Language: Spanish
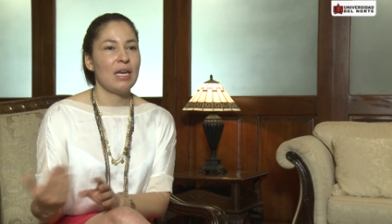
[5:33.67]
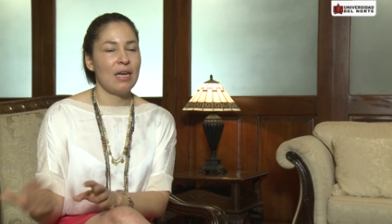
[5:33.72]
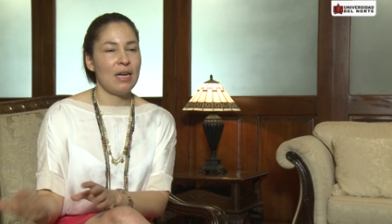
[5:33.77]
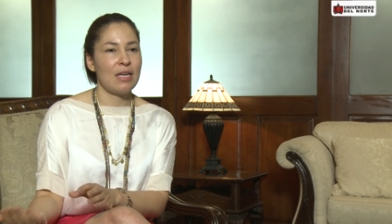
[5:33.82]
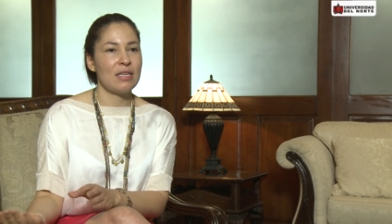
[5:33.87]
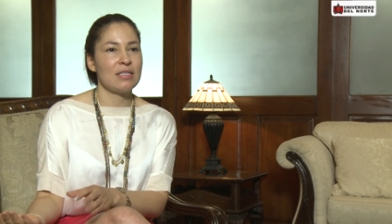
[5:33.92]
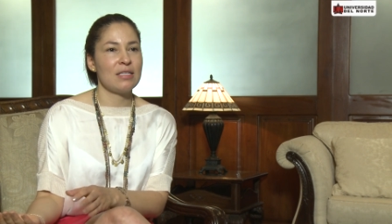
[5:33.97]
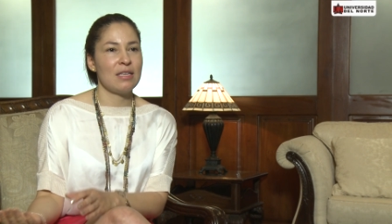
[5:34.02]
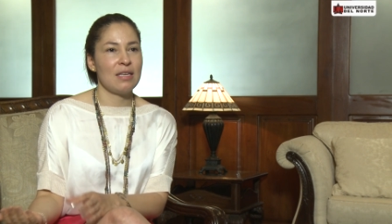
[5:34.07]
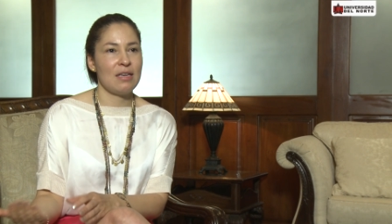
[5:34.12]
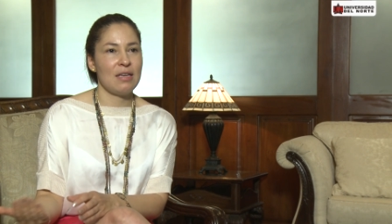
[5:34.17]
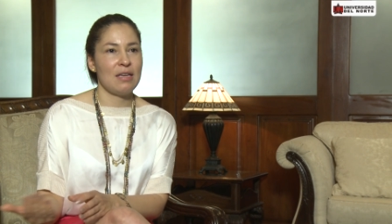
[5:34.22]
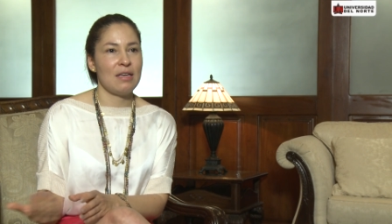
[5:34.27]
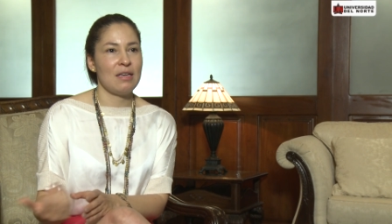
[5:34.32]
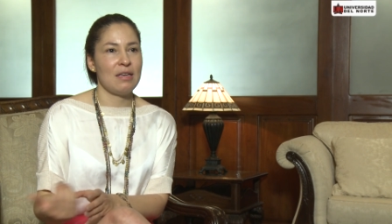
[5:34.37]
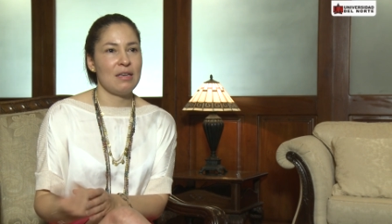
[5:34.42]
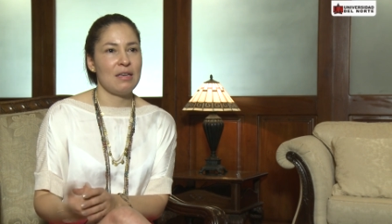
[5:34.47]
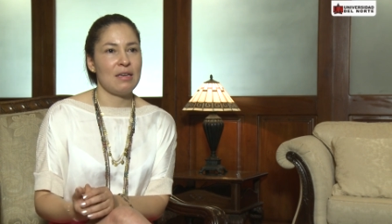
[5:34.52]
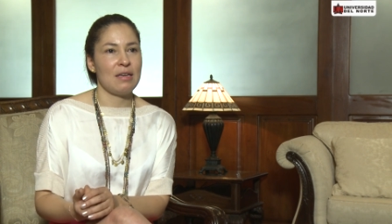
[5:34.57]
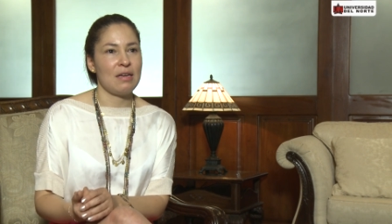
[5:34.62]
las,
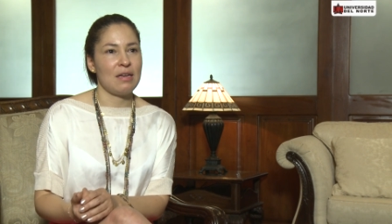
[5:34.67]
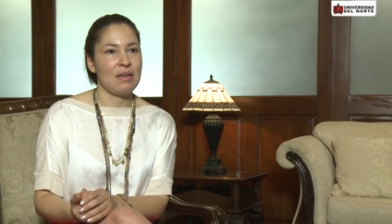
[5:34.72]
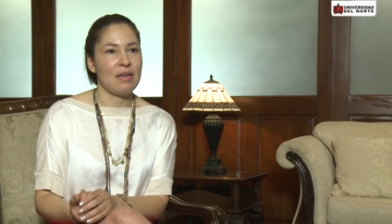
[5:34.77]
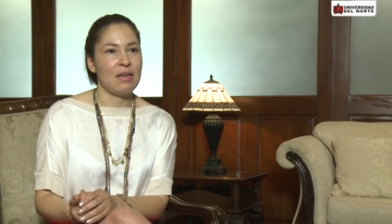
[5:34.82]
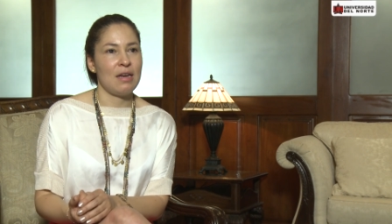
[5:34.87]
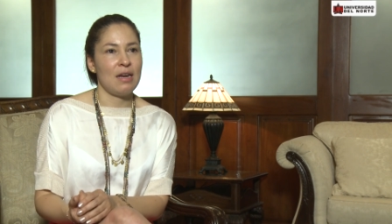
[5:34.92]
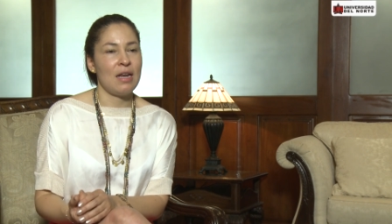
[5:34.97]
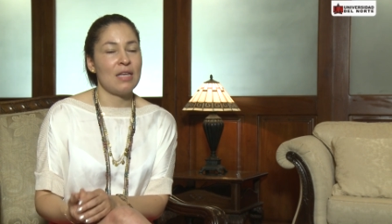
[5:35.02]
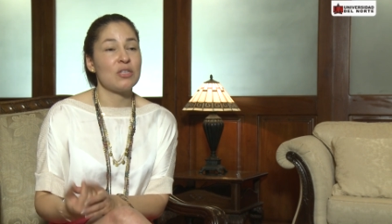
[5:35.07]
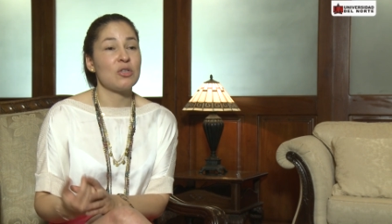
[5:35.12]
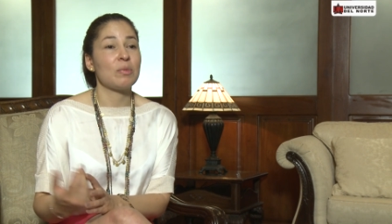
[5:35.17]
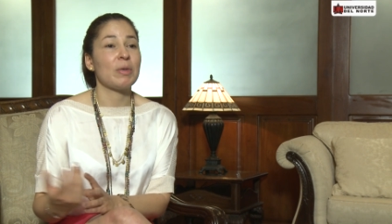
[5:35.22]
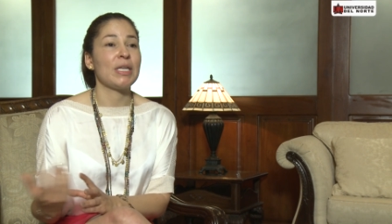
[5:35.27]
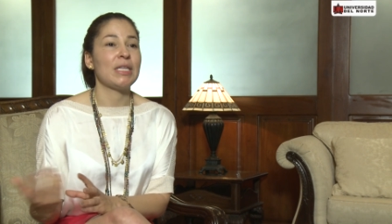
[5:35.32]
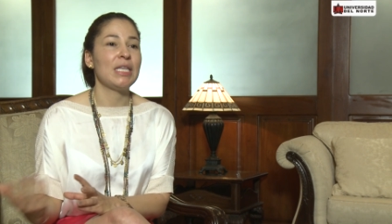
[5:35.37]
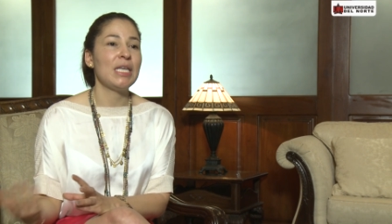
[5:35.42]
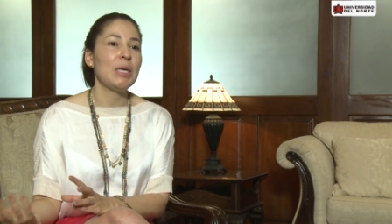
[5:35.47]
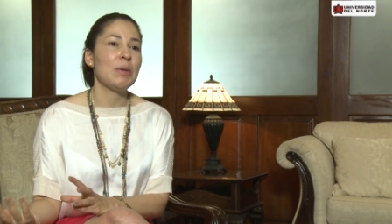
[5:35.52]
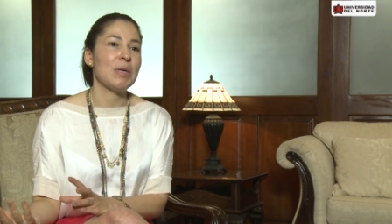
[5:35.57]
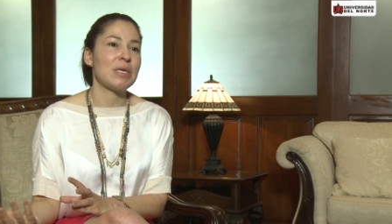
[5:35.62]
de, las
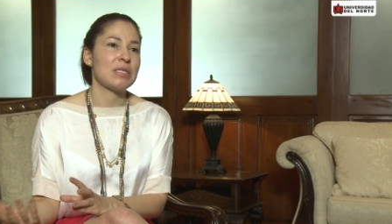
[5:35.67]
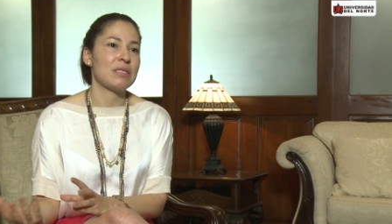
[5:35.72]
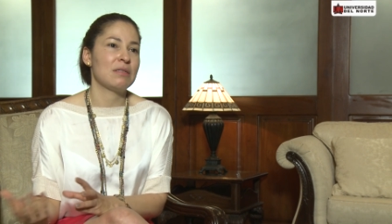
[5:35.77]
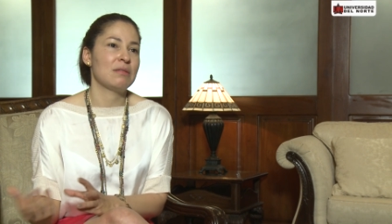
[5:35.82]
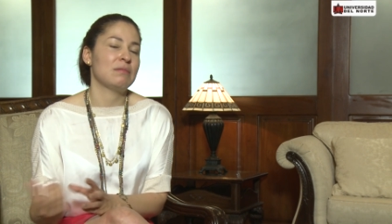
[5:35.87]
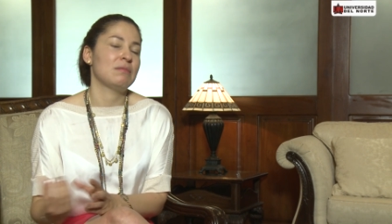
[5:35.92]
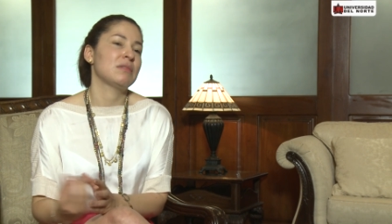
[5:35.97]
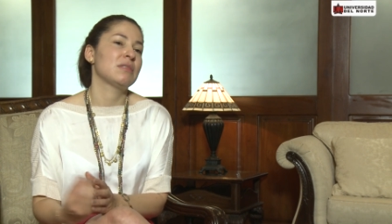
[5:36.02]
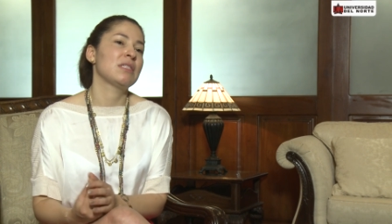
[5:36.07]
objetivas.